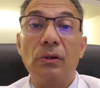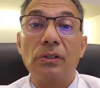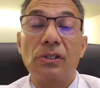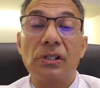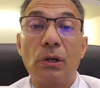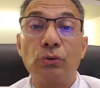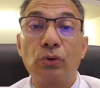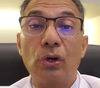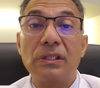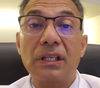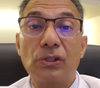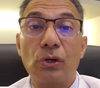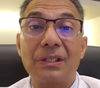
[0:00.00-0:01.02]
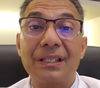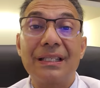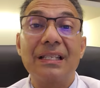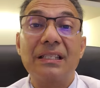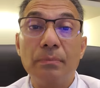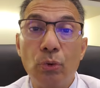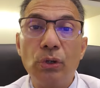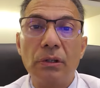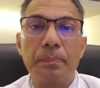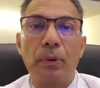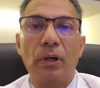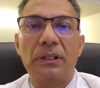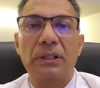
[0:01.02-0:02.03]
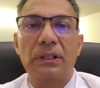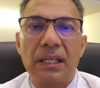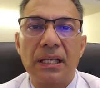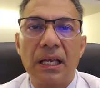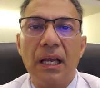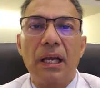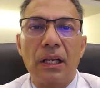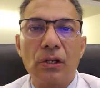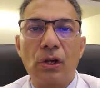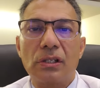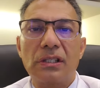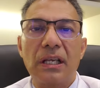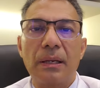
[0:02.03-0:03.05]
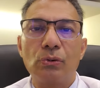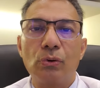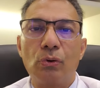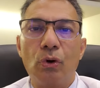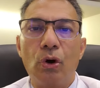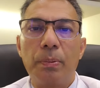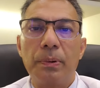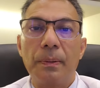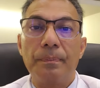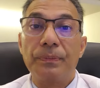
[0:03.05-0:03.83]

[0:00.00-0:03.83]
são dois antioxidantes muito importantes que nós temos no corpo.